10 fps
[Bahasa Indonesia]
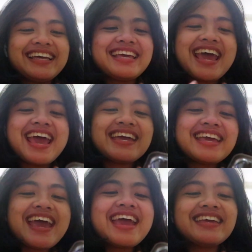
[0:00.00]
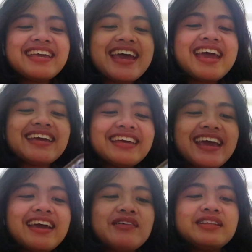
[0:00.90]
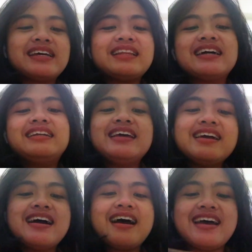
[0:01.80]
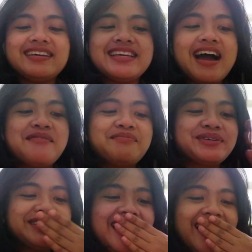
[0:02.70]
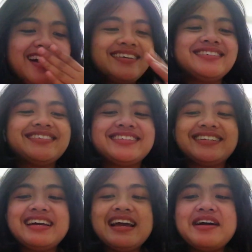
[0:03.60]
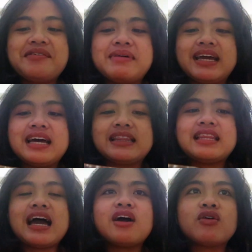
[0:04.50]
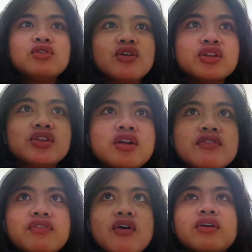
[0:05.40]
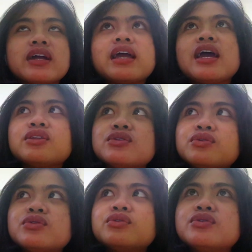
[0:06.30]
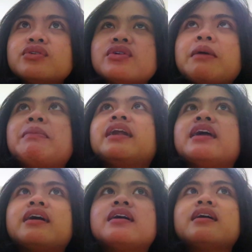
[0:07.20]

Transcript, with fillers: ye ye ye ye oh ternyata gede guys ya ampun oh my god aku nonton vlognya itu kapan ya